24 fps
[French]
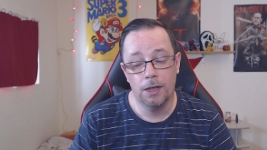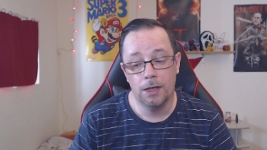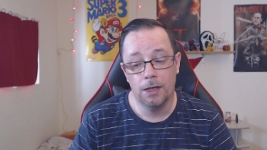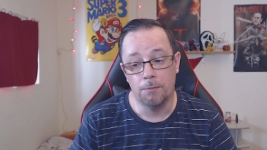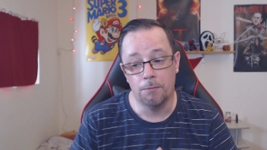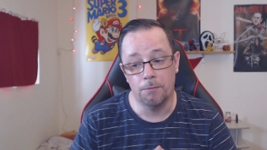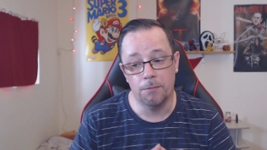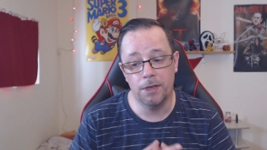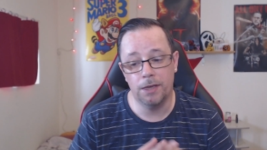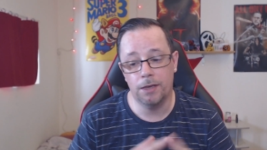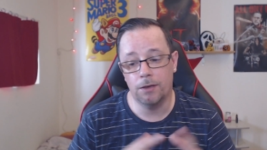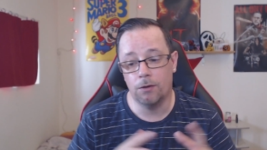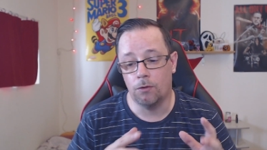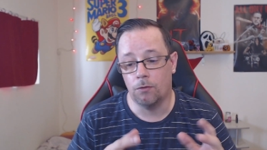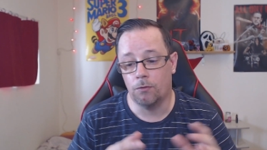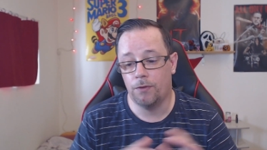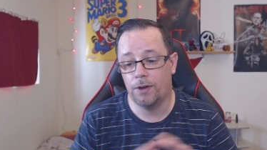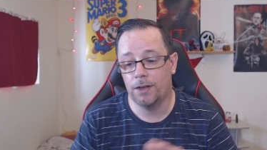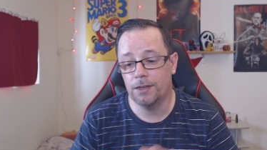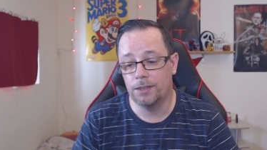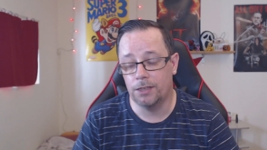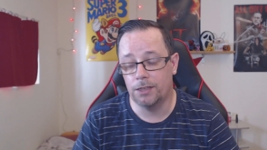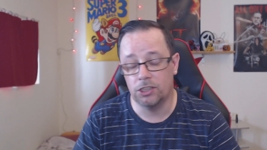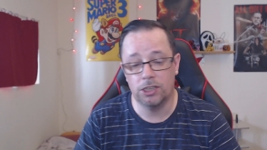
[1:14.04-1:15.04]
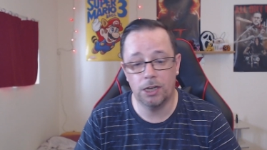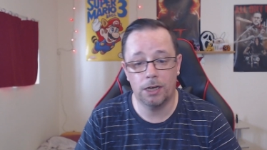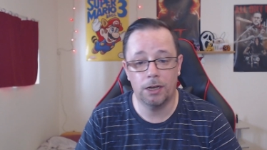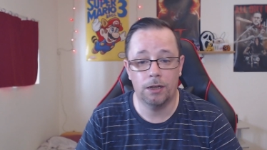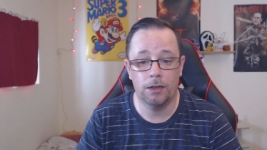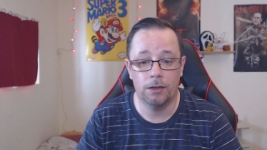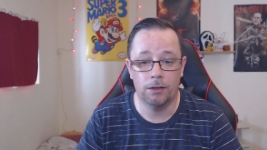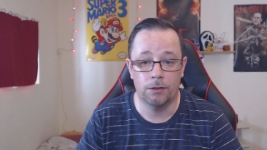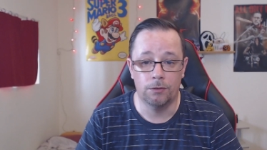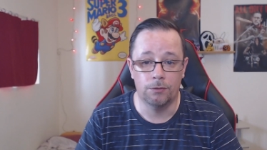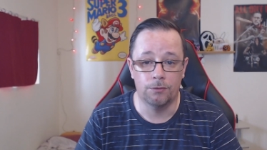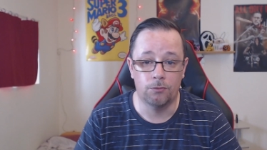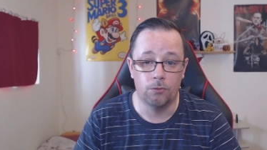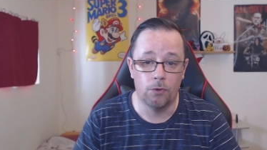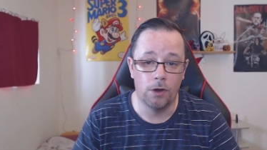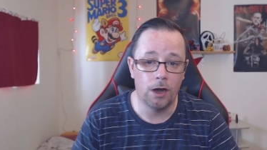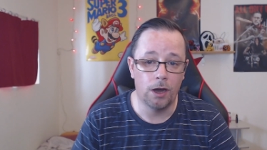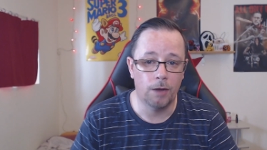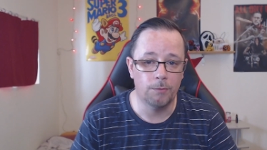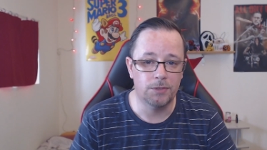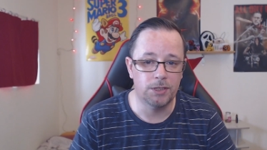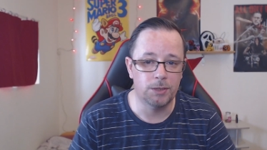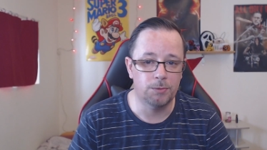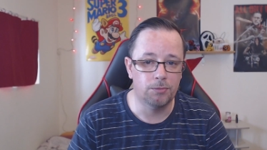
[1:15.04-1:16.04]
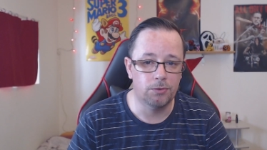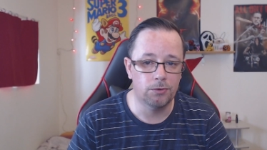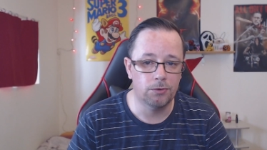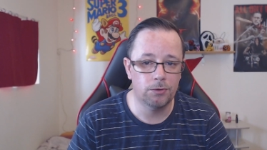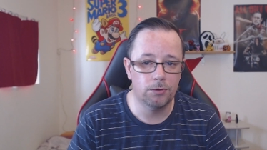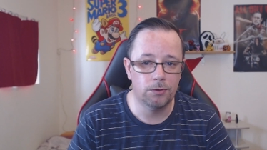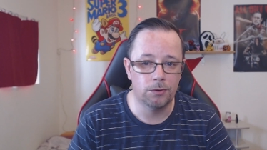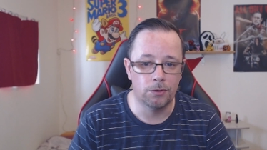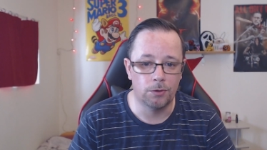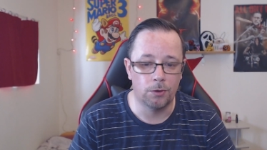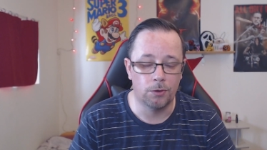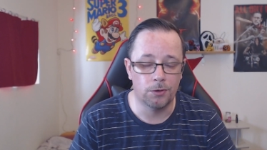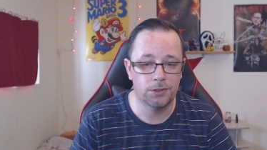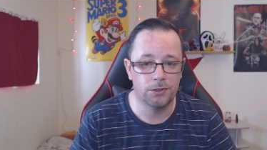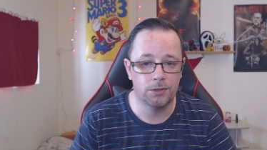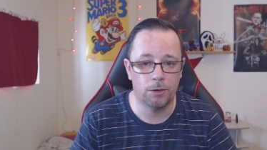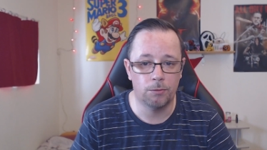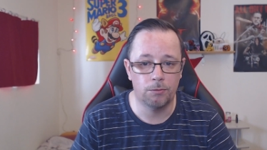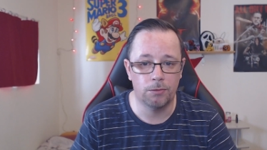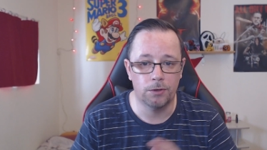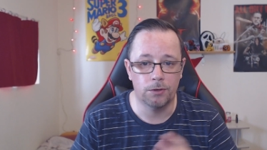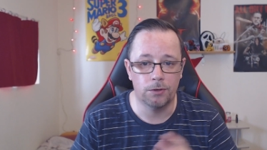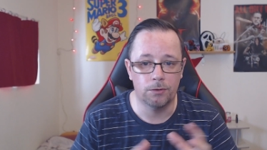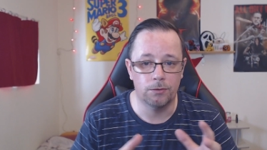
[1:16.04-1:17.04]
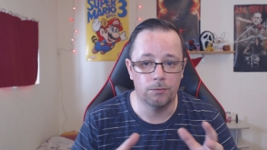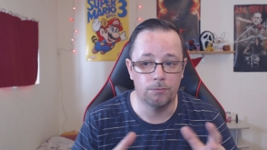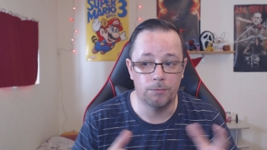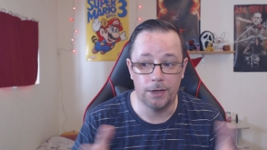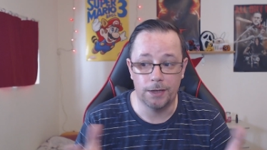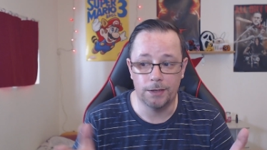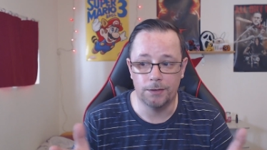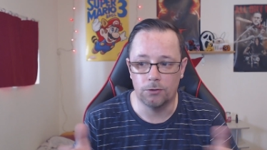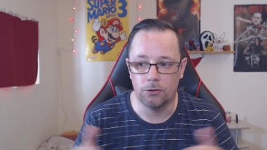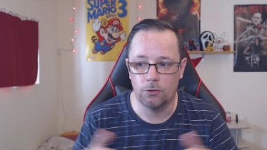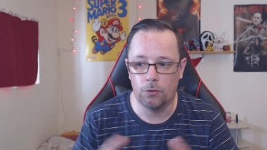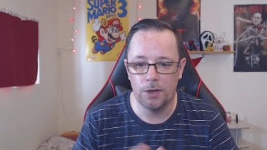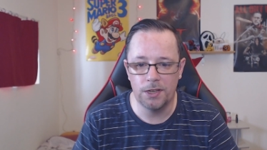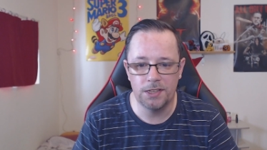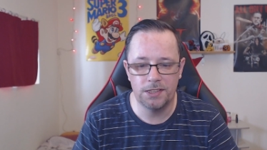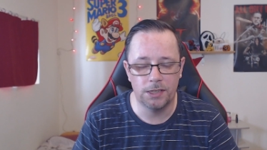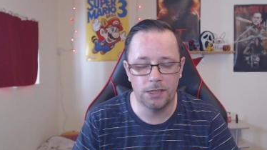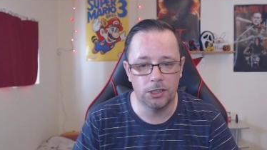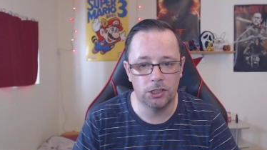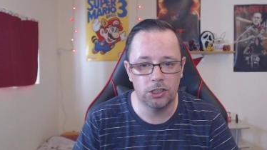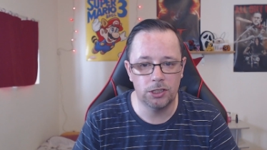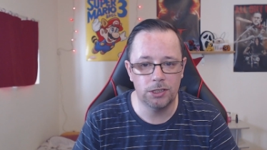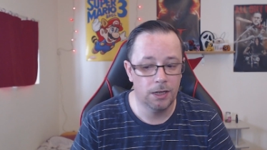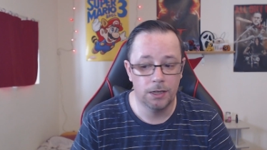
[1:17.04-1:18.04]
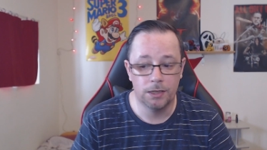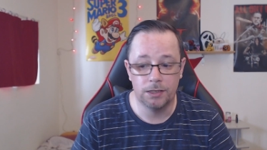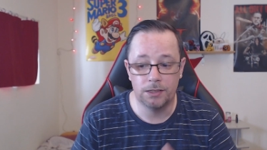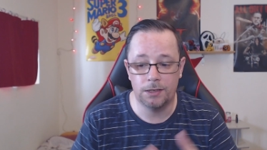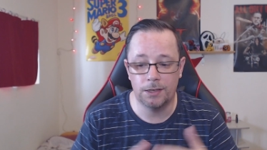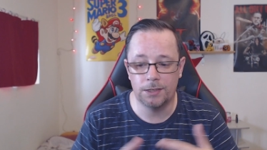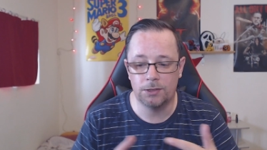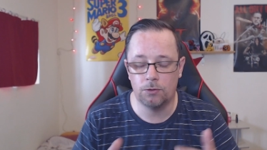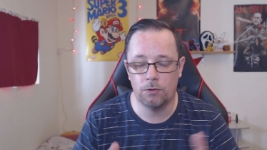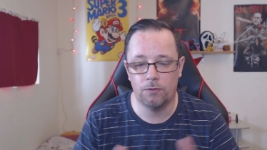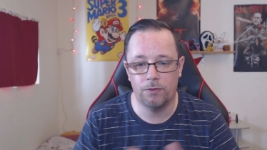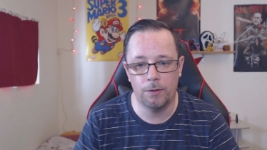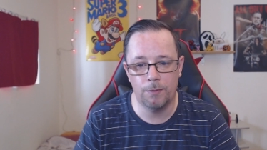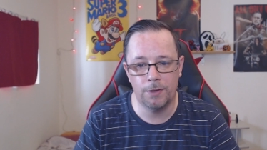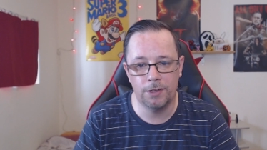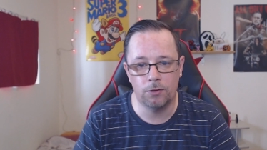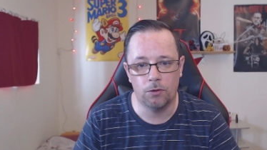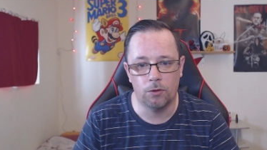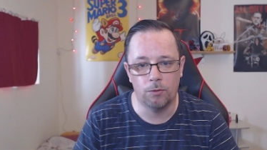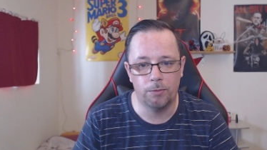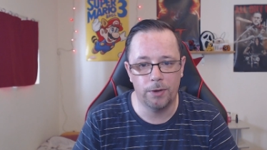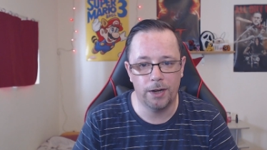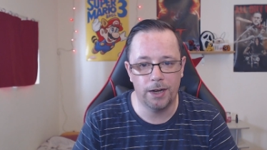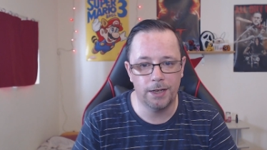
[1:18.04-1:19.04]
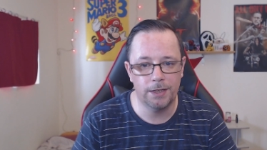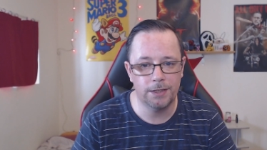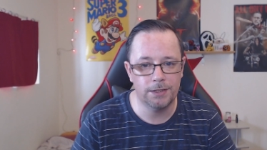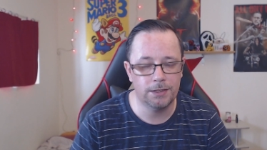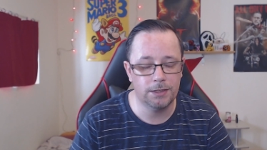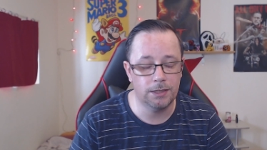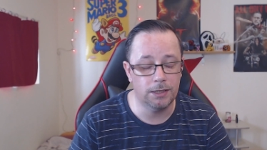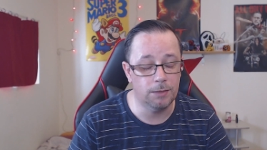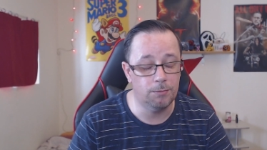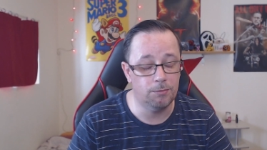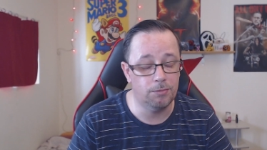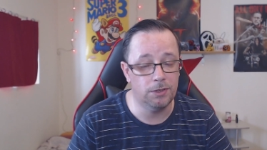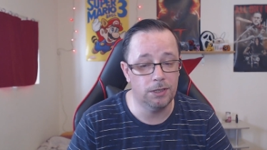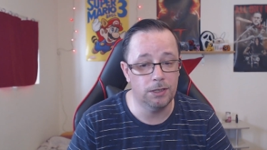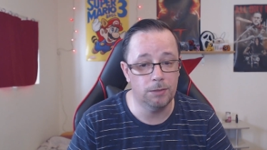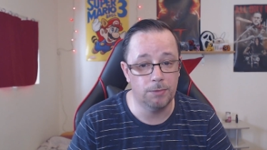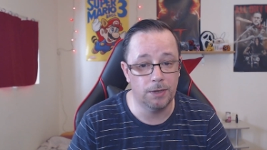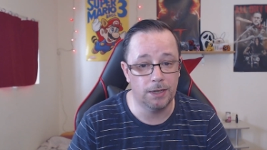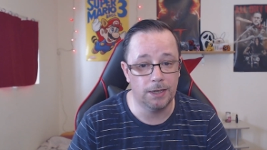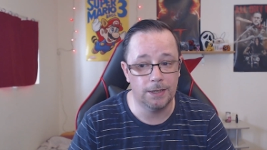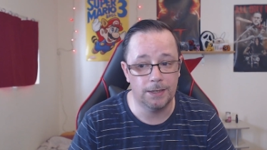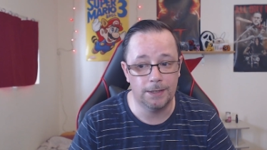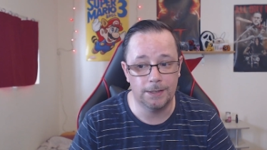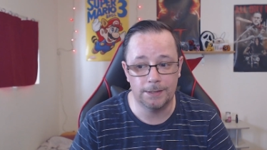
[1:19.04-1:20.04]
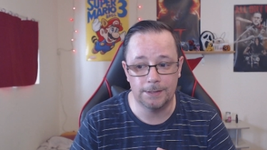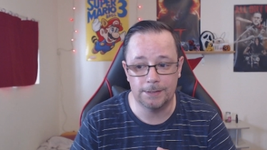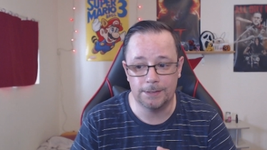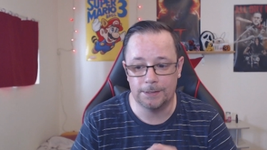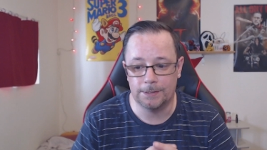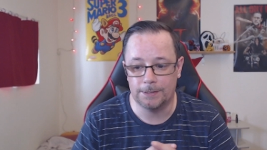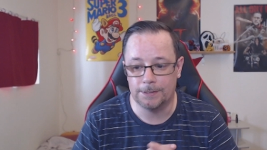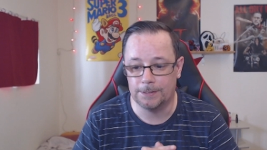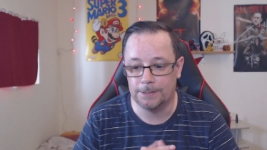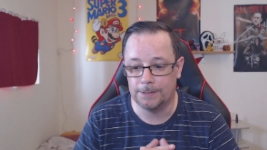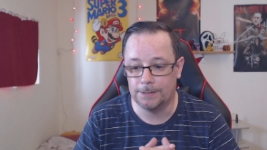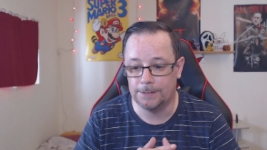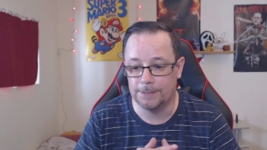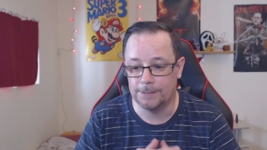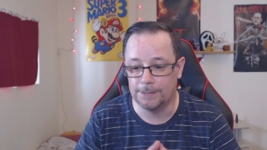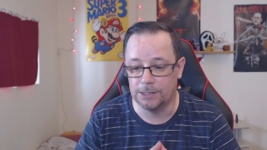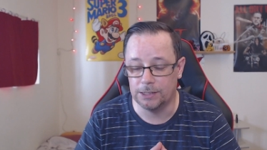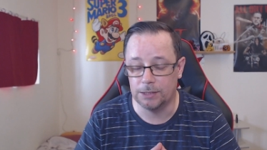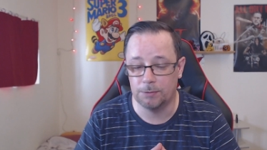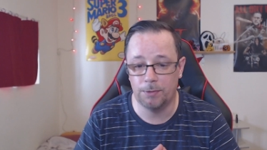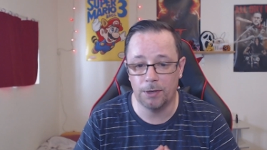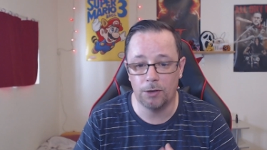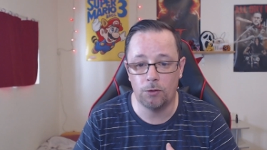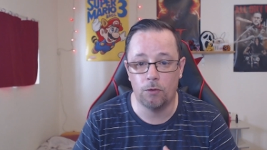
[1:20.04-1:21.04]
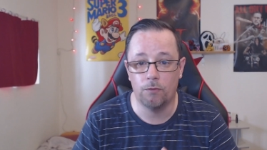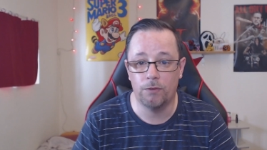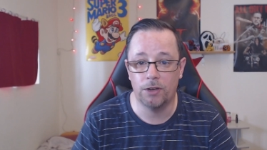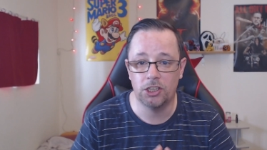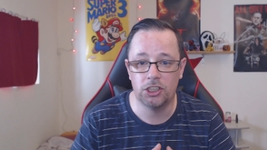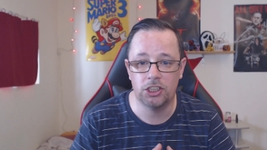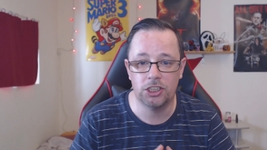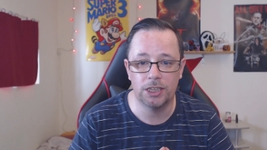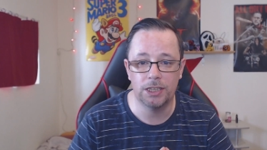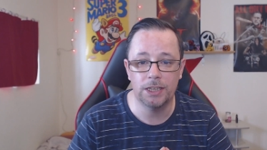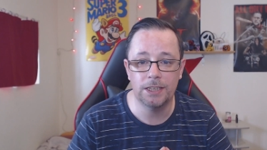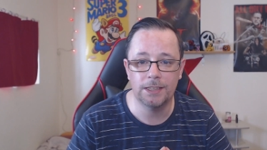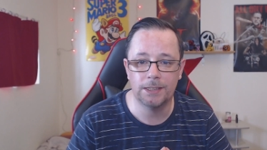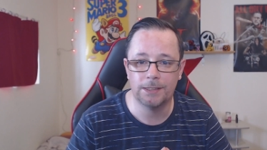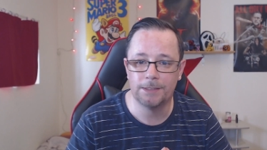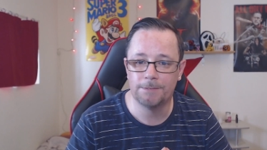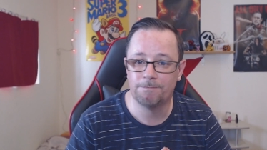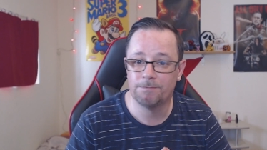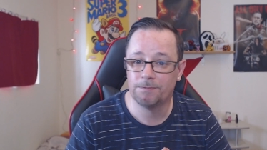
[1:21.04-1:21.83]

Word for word: mais on va déjà euh, voir un petit peu euh, ensemble euh, bah, de quoi il s'agit, qu'est-ce qu'on va mettre en place, et puis bah, j'espère qu'on va chialer, hein.